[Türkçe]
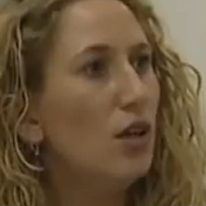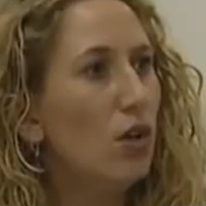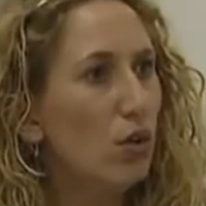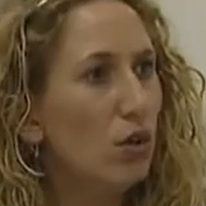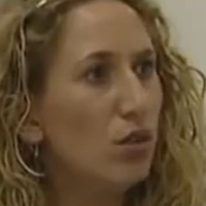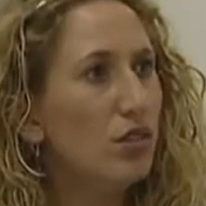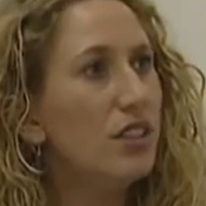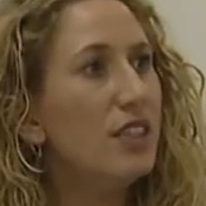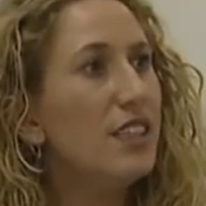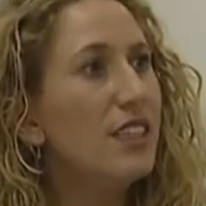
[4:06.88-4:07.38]

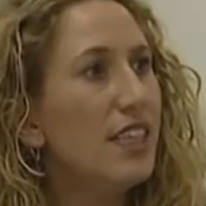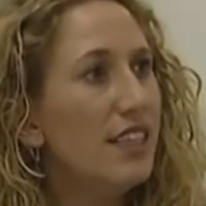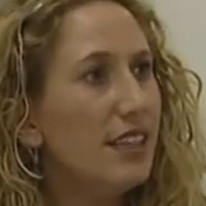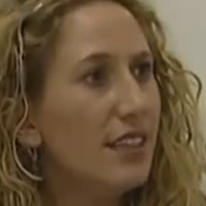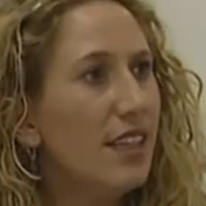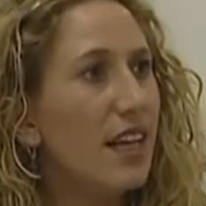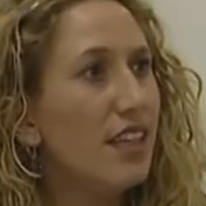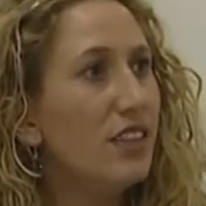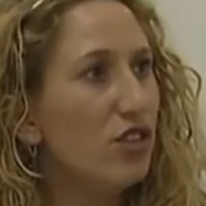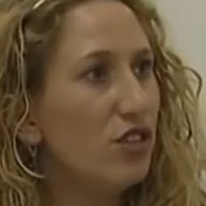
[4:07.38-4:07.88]
onların
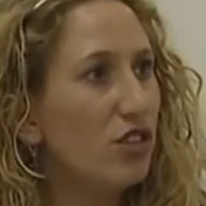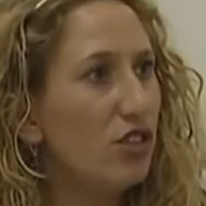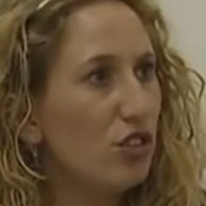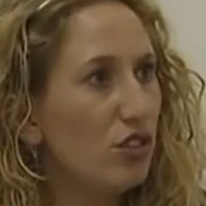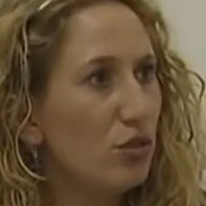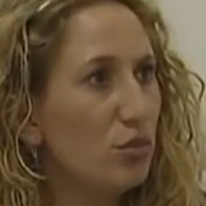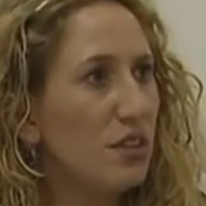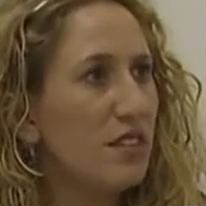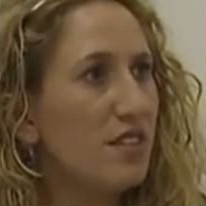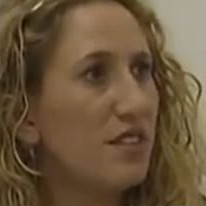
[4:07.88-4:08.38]
yeniden
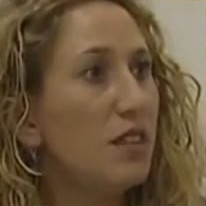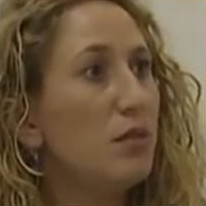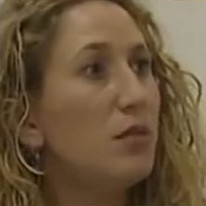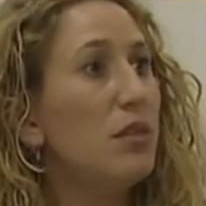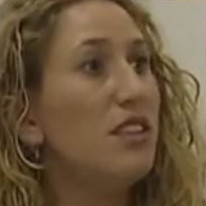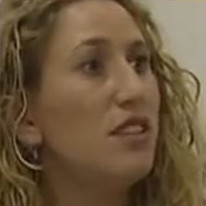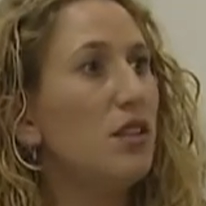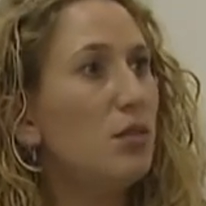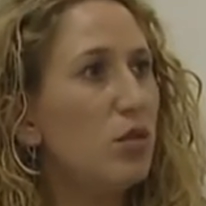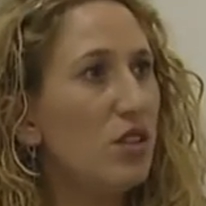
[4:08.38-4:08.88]
çalışmasına,
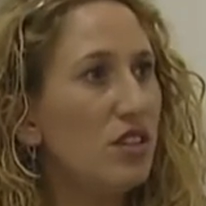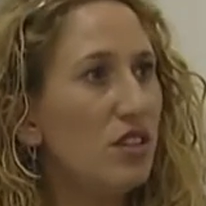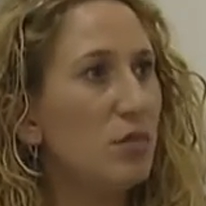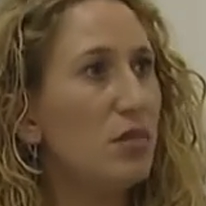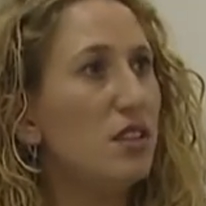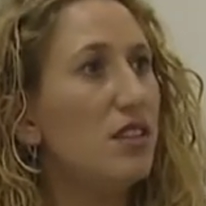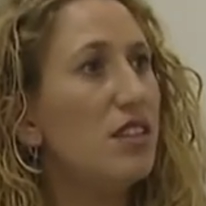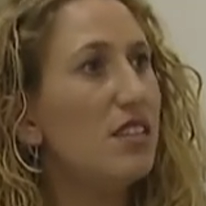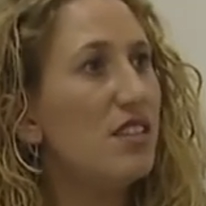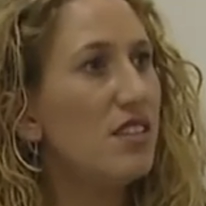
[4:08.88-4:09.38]

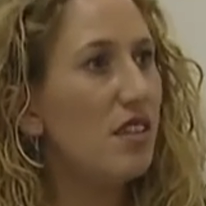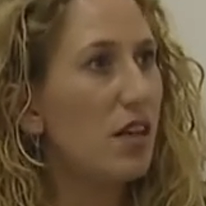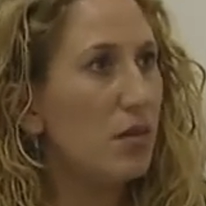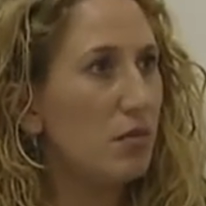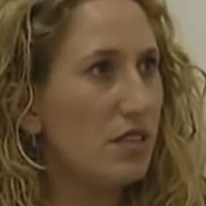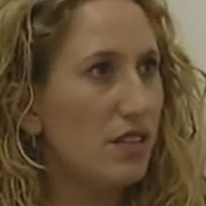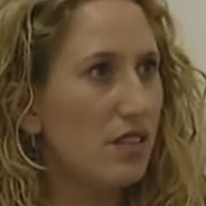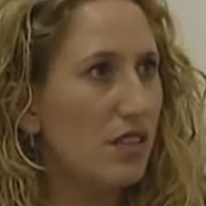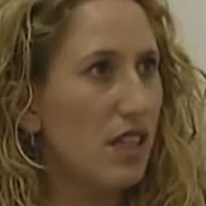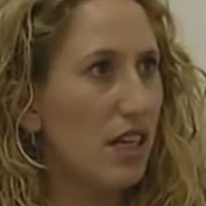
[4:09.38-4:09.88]
metabolizmanın
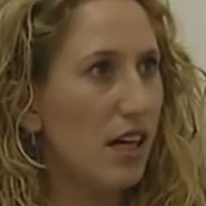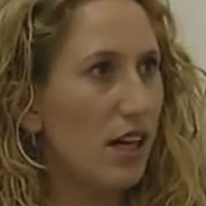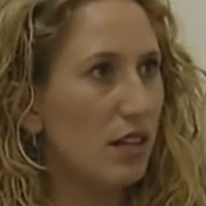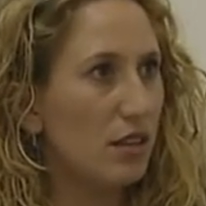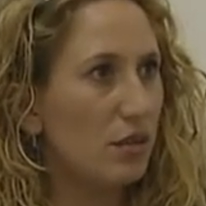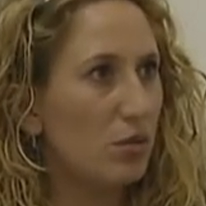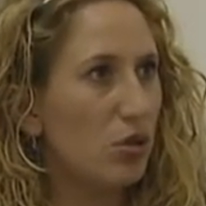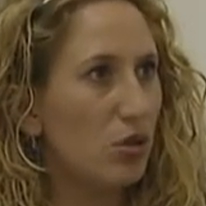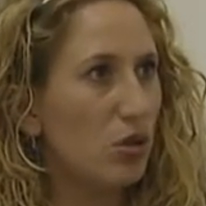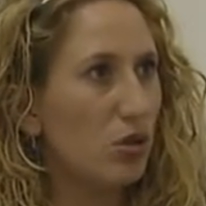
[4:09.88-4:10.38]
hızlanmasına
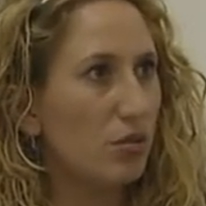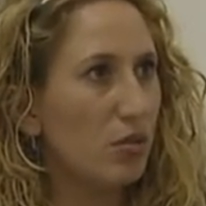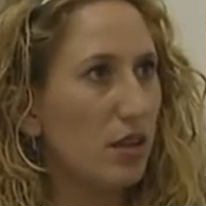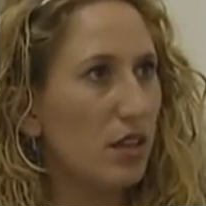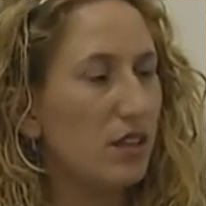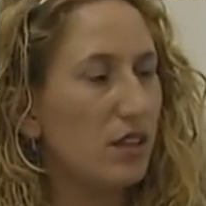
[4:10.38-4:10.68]
yardımcı olmak.